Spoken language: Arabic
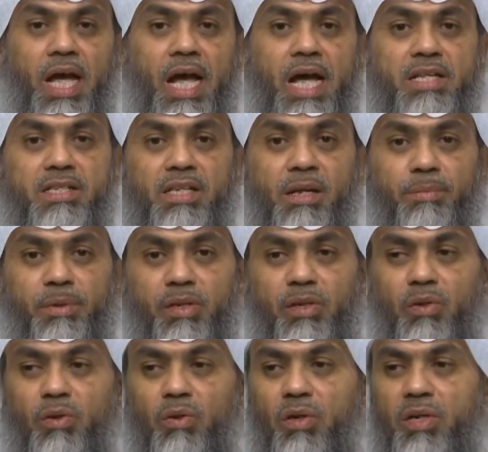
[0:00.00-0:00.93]

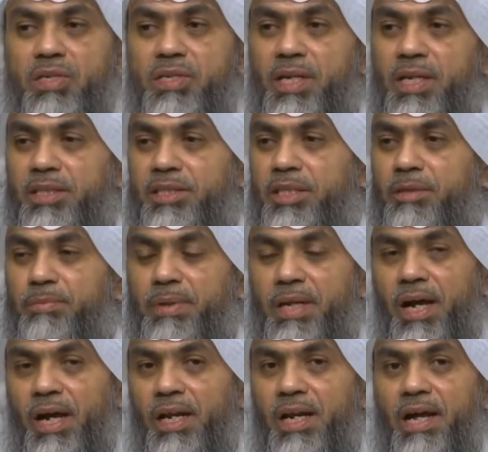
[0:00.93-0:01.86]
الزبيدي يستنجد
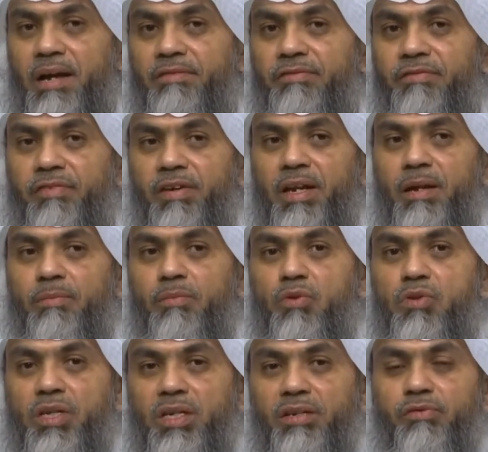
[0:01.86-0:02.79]
بالأحلاف فلم
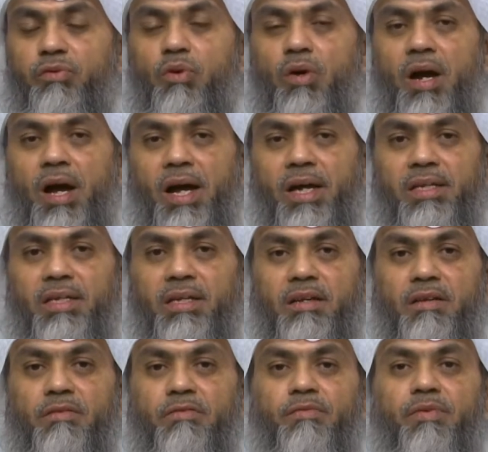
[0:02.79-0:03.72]
يسعفه أحد
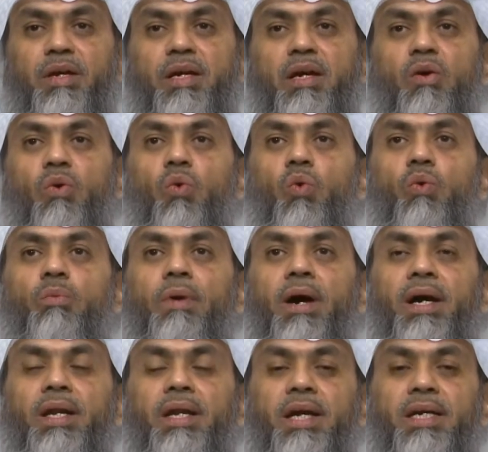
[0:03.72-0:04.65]
فيقوم
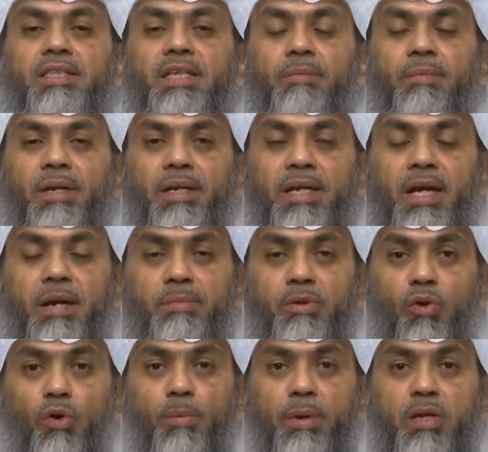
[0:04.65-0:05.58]
على جبل أبي
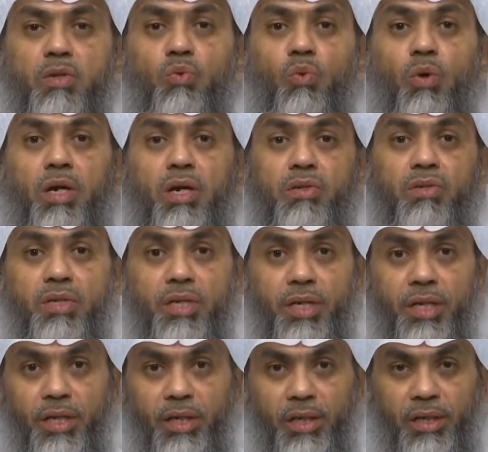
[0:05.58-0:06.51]
قبيس
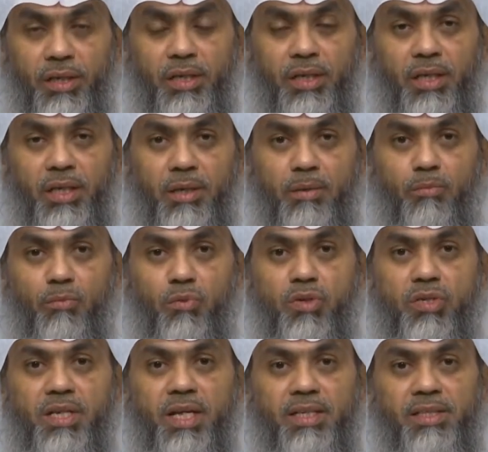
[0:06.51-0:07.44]
ويصيح
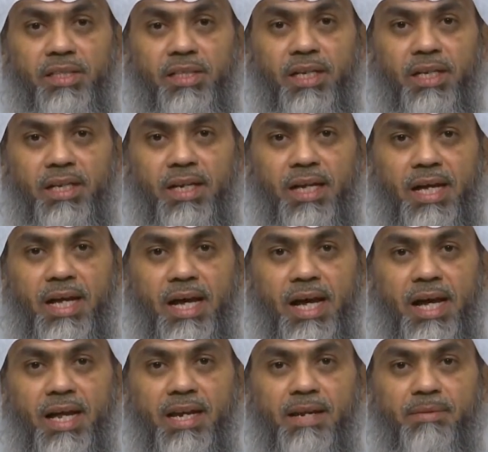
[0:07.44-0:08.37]
مستنجدا
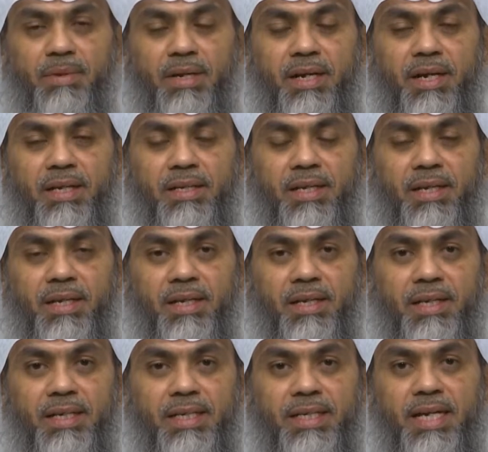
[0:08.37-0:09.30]
أهل مكة
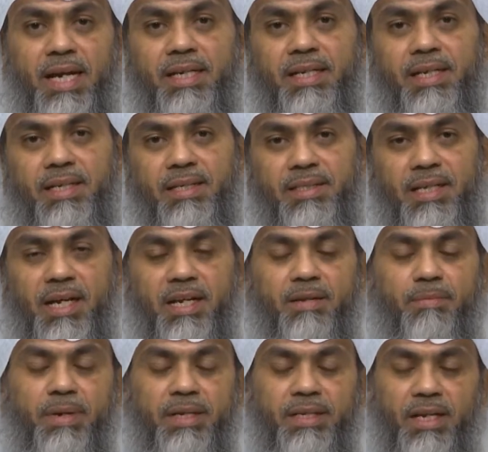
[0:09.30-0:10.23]
يا
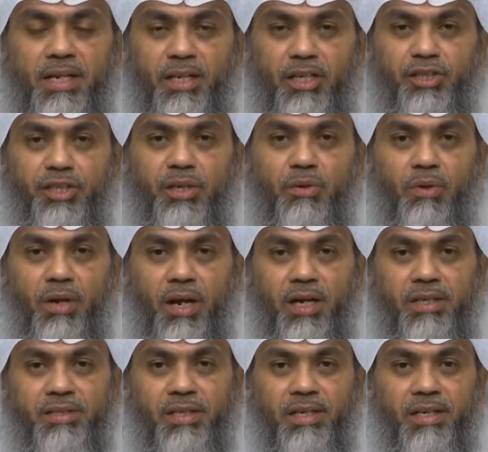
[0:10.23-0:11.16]
للرجال بين الحجر
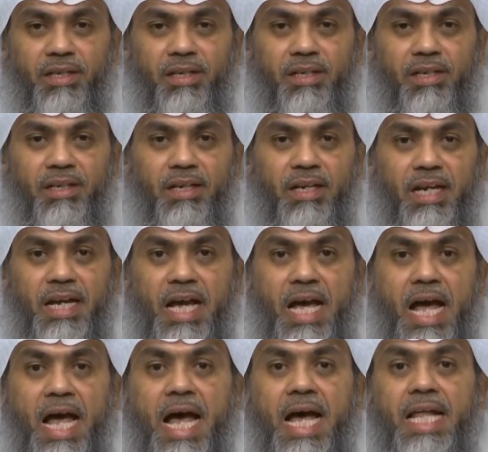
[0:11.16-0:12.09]
والحجر
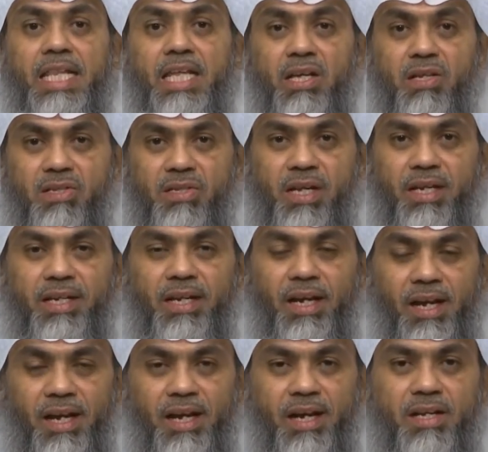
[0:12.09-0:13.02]
هذه
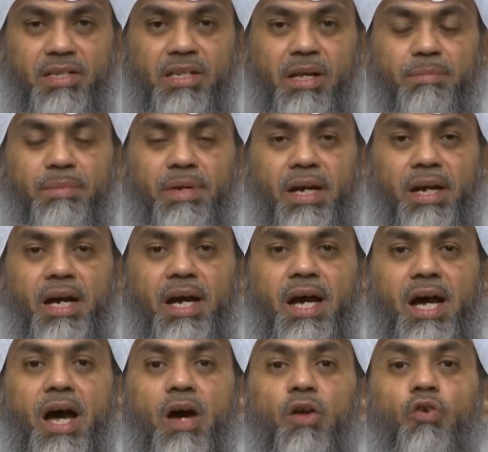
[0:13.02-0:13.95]
الصيحة
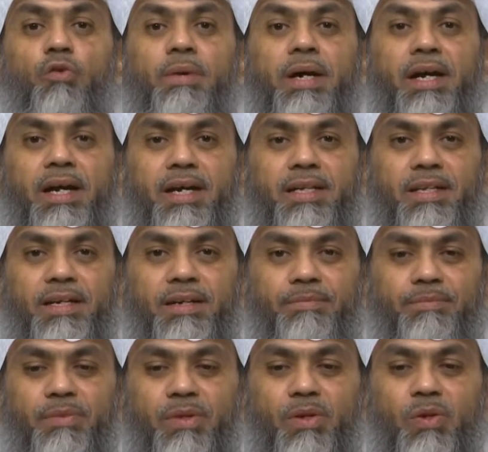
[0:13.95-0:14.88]
سمعها أهل مكة
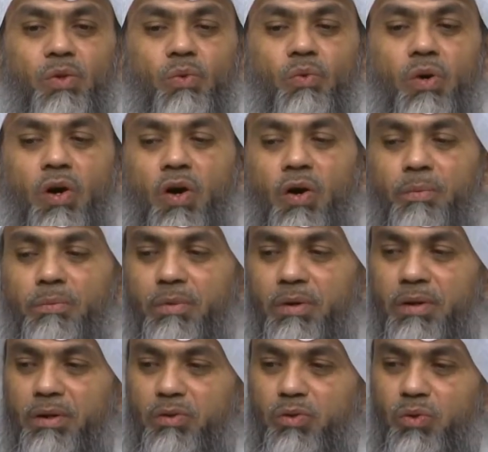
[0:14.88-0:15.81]
وهم
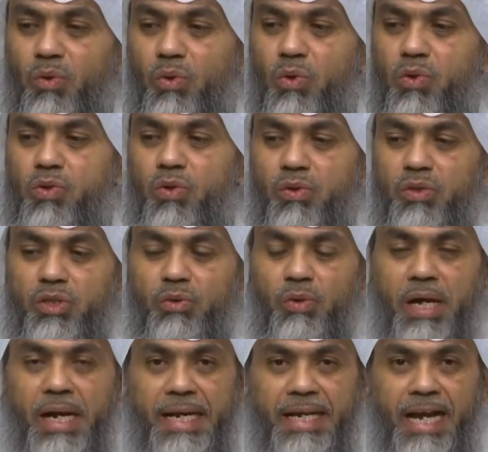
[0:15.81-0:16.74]
جلوس
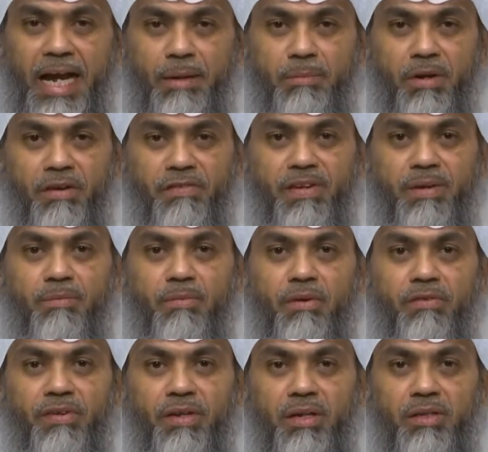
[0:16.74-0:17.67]
جوار الكعبة
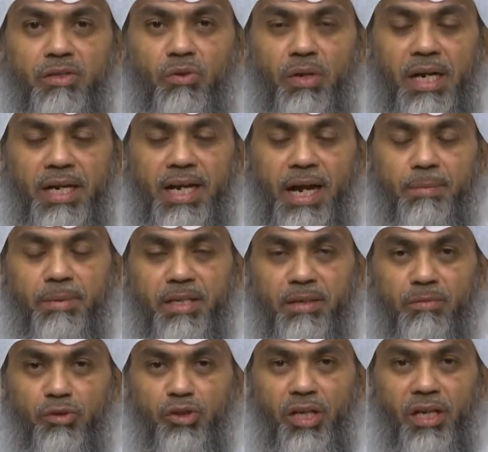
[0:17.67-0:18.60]
في, جوار الكعبة
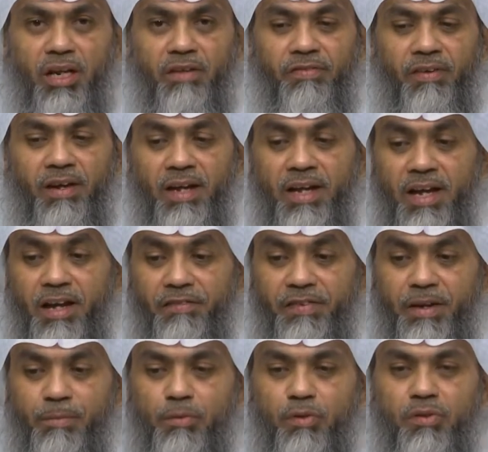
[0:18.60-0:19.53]
المشرفة
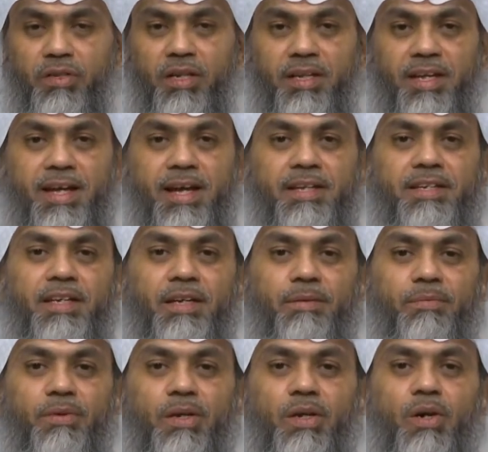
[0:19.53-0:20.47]
في
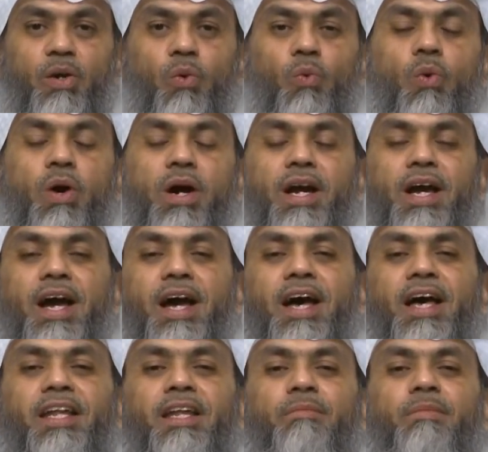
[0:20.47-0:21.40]
منتدياتهم
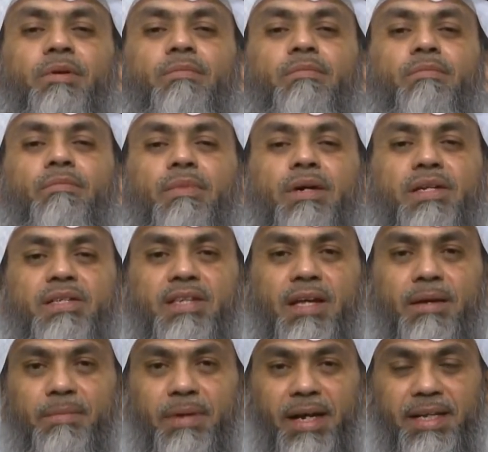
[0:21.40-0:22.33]
وكان ممن
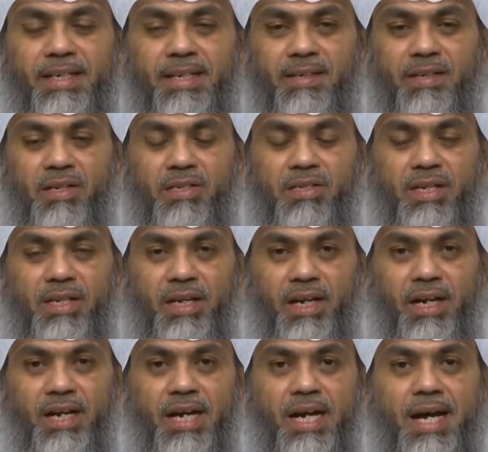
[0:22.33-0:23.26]
سمع تلك
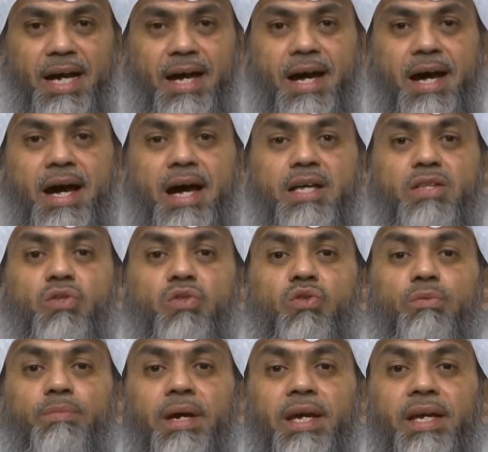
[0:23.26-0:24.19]
الصيحة
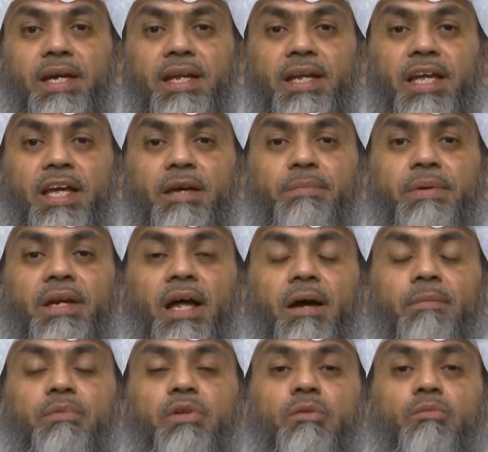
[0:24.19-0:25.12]
الزبير ابن
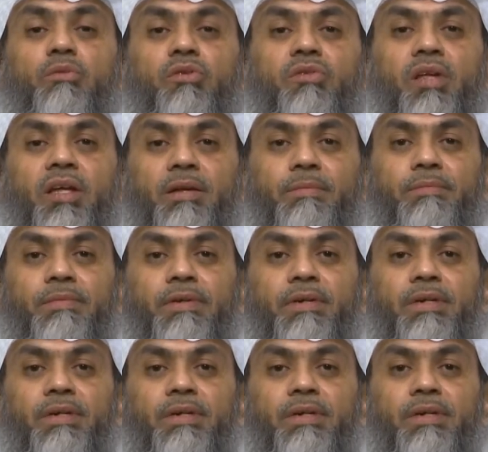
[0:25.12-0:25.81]
عبد المطلب